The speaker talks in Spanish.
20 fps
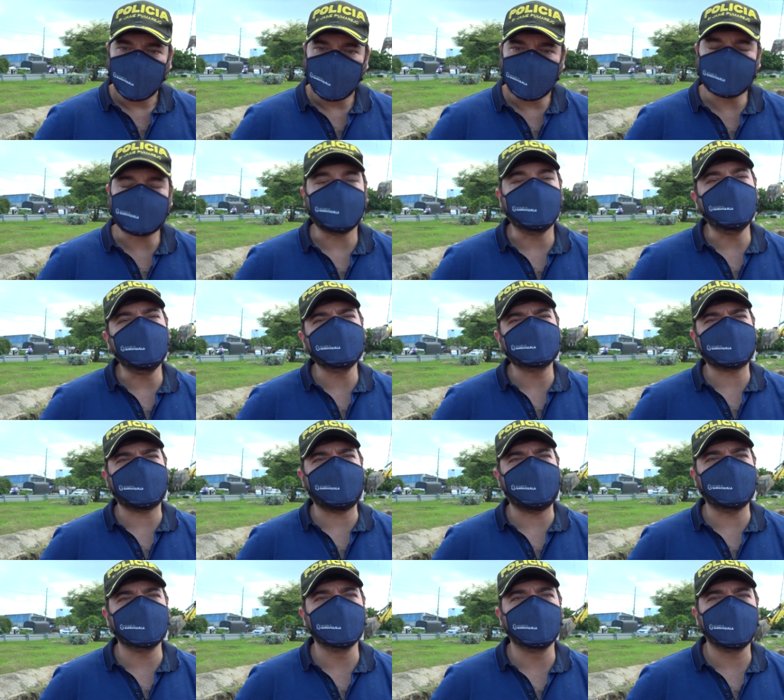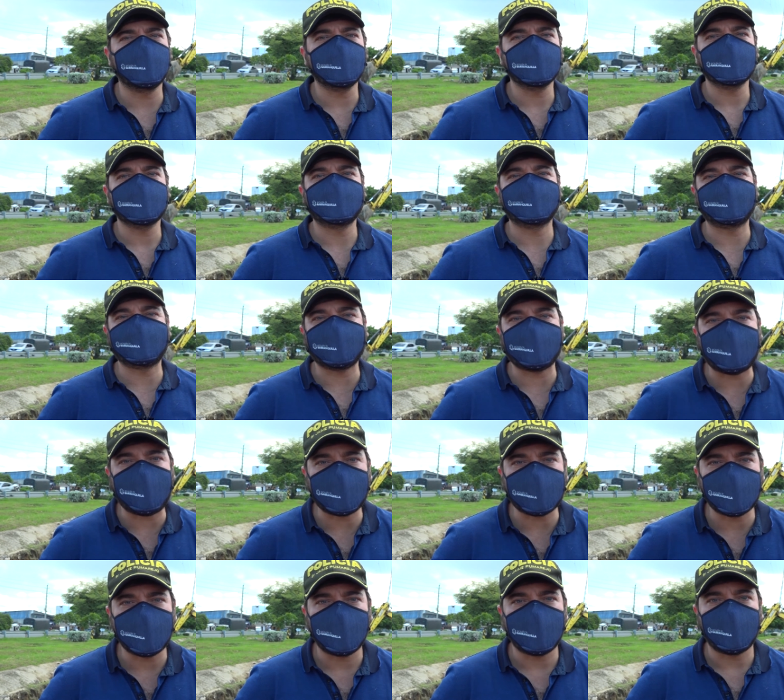Estamos entregando
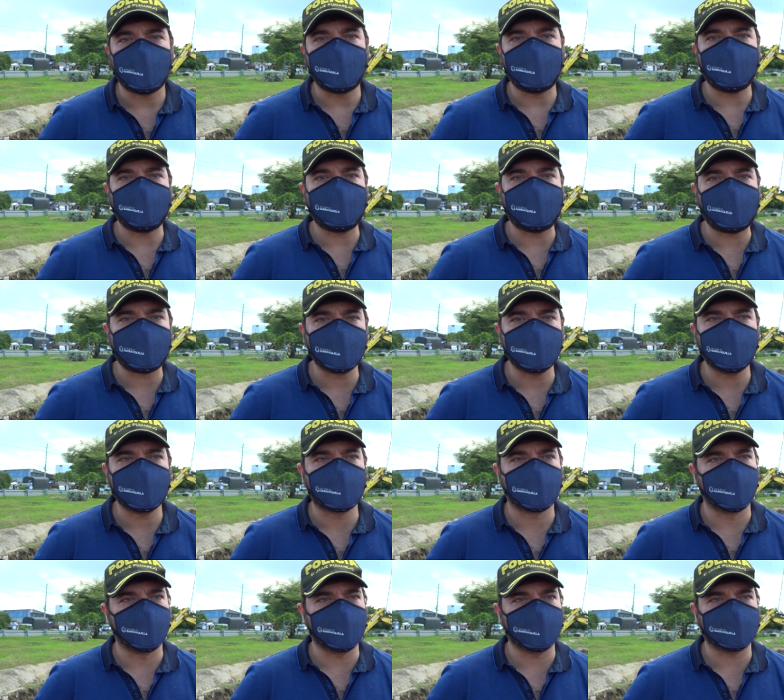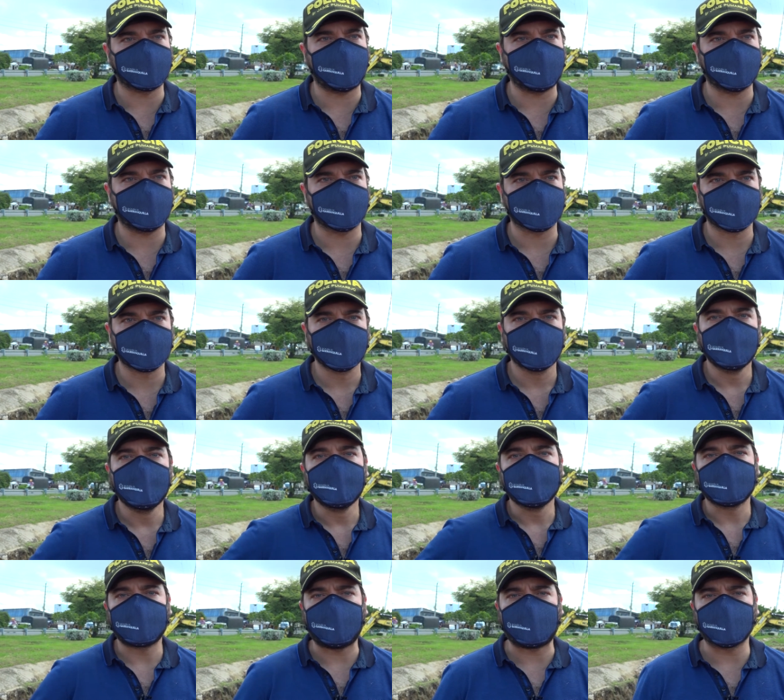100 alarmas comunitarias
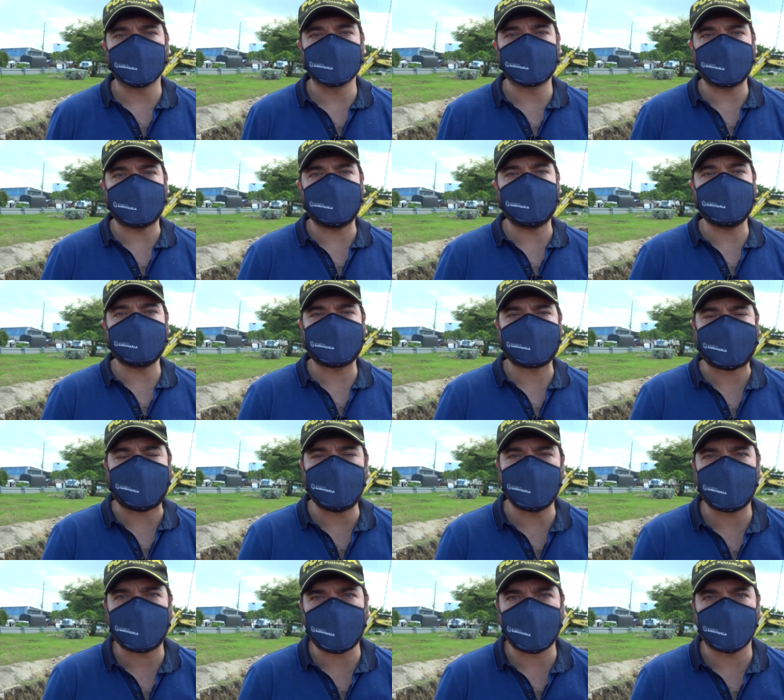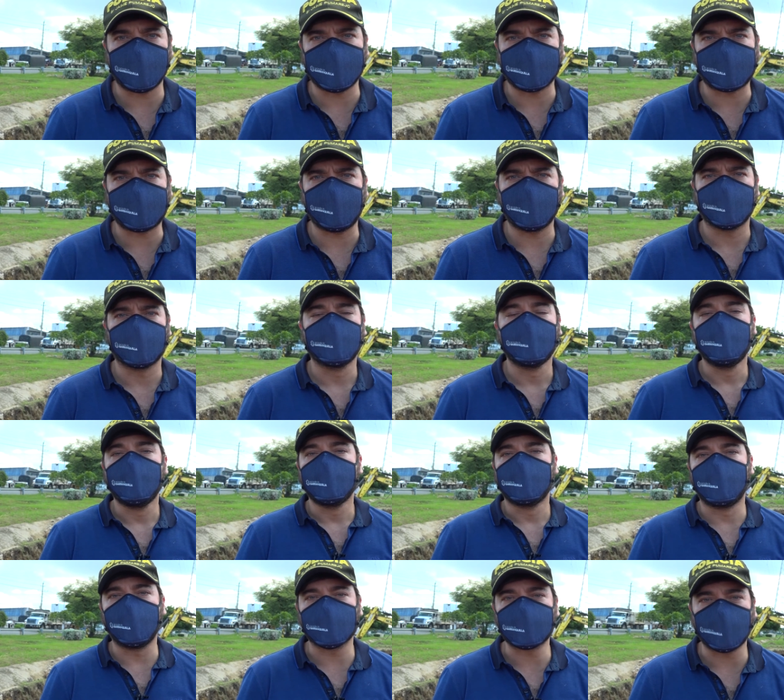que contienen cámara de viteo,
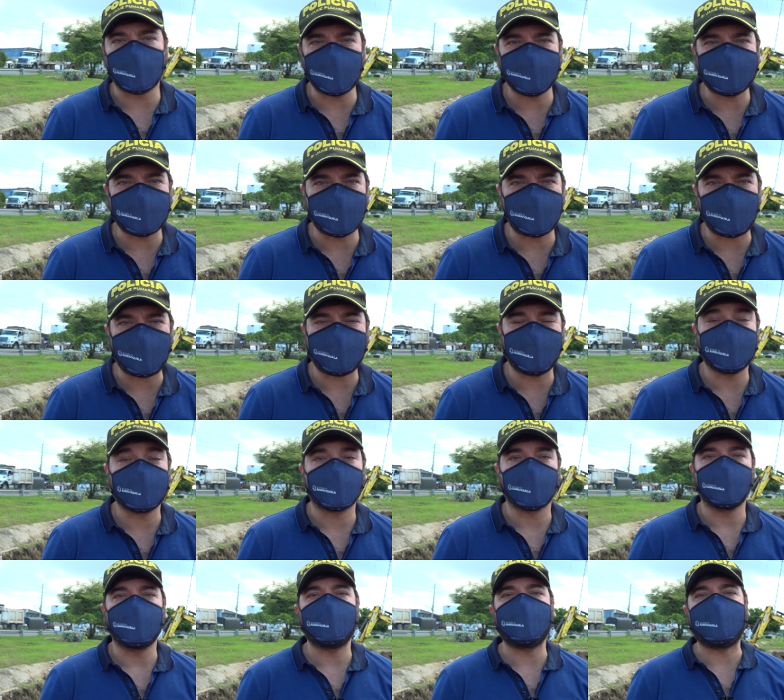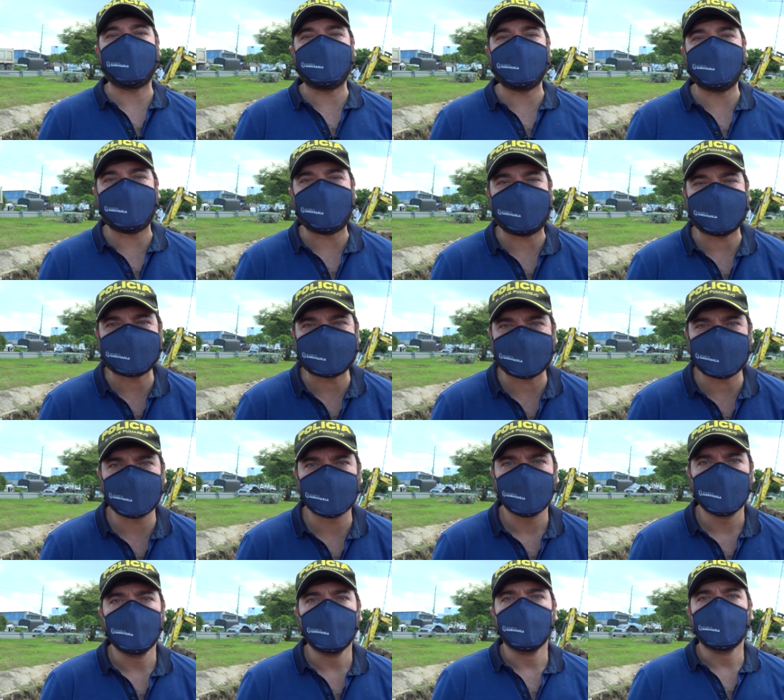botones de pánico,
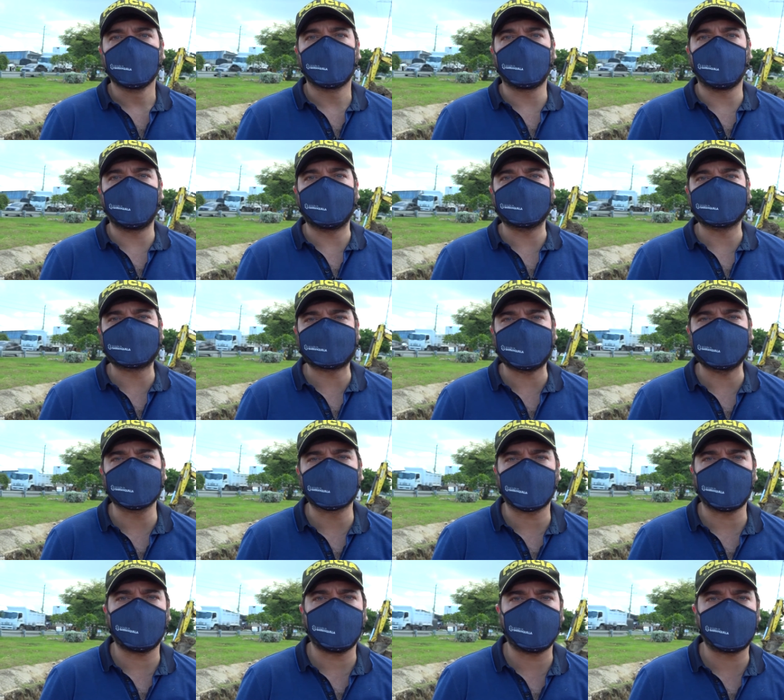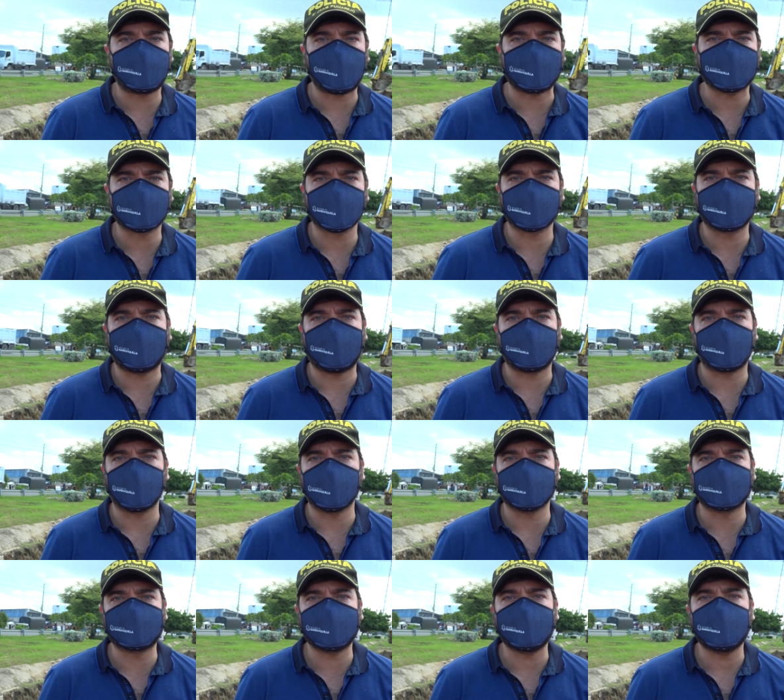enlaces con el centro de despachos de la
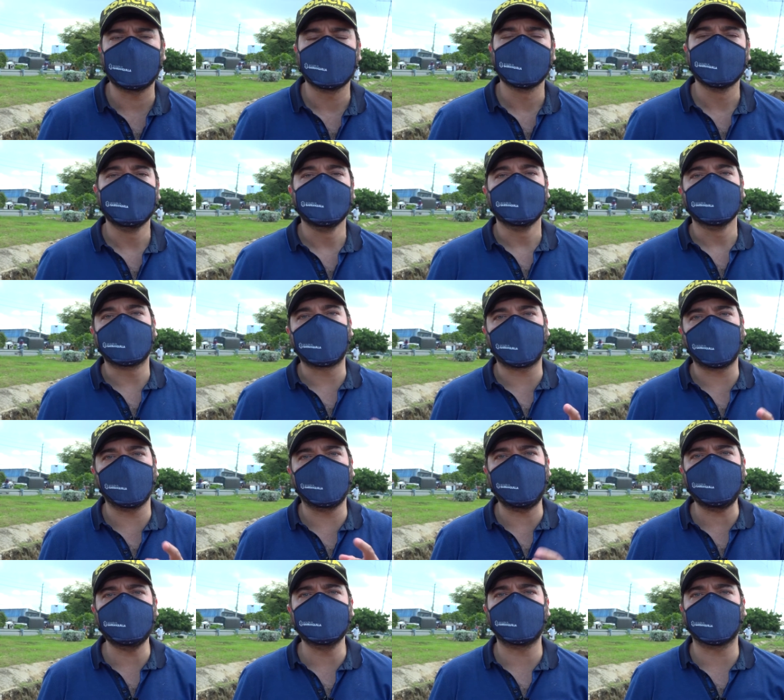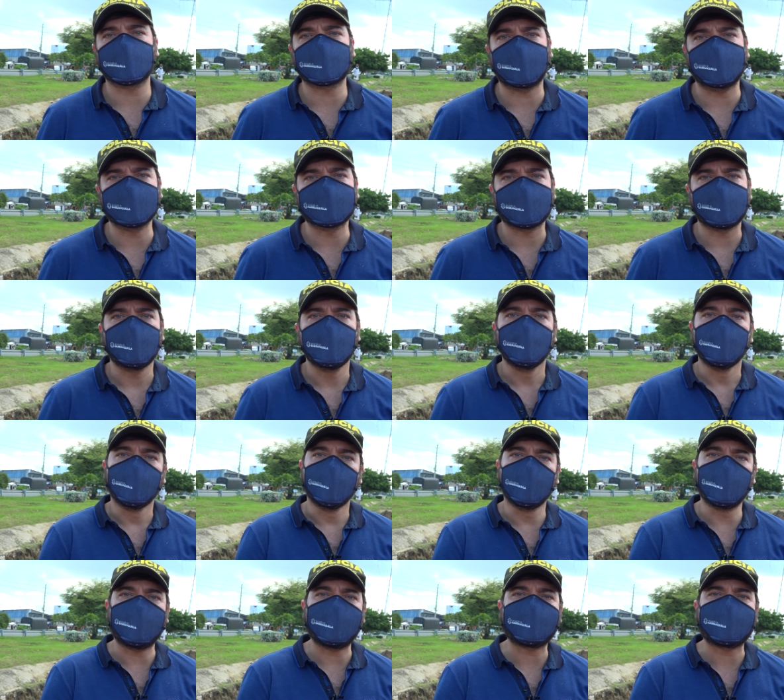policía, pero lo más importante,
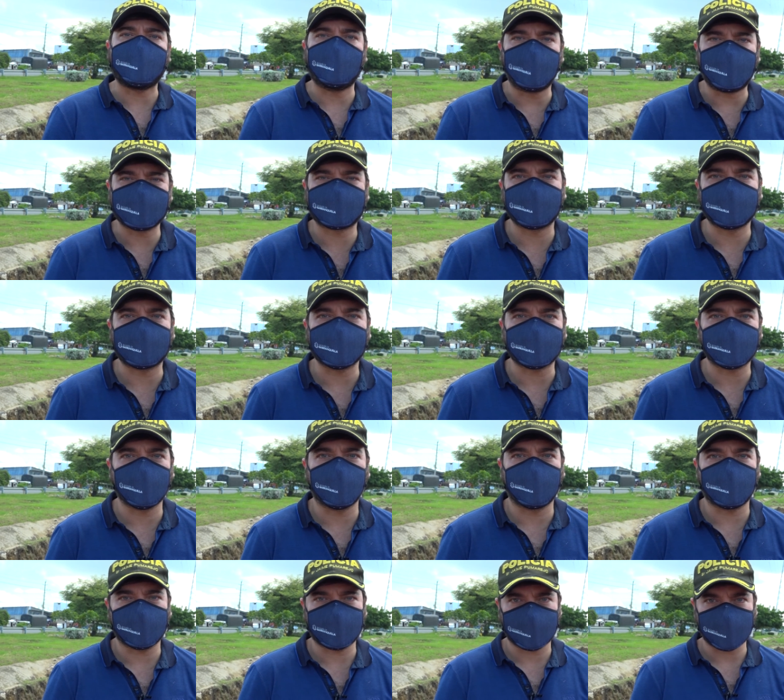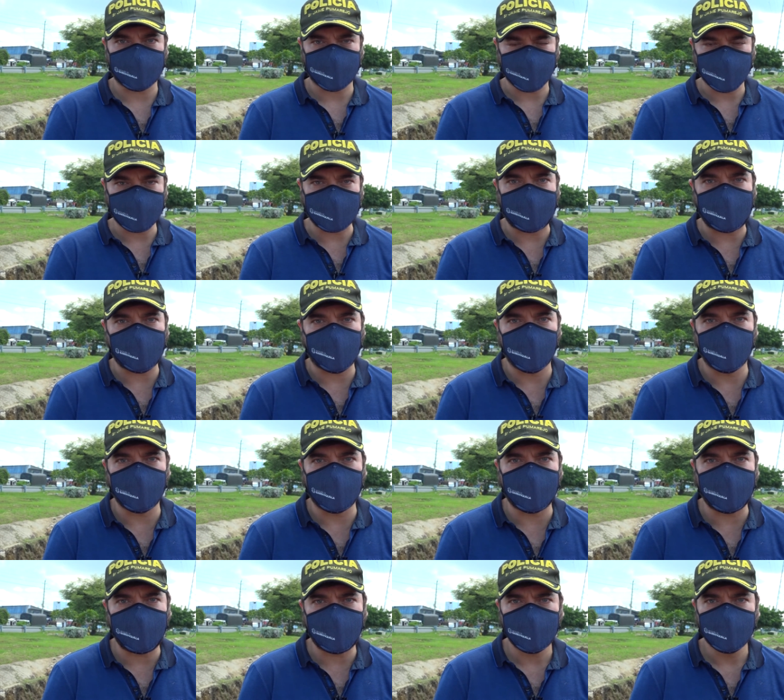unas capacitaciones de la
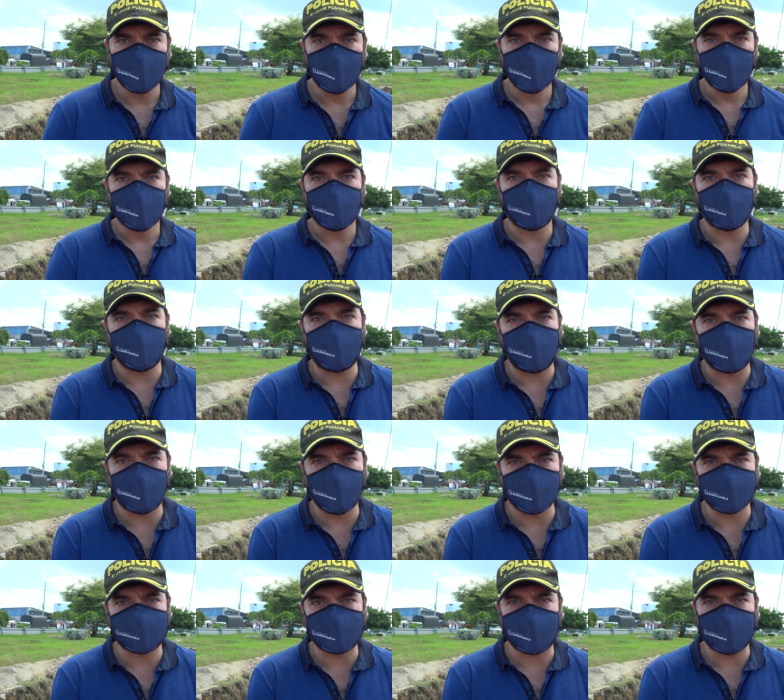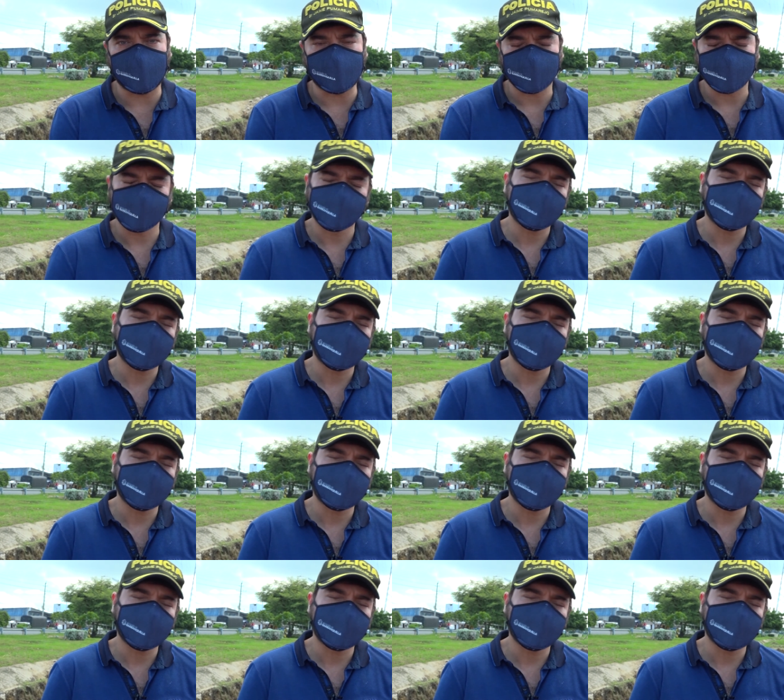comunidad con la policía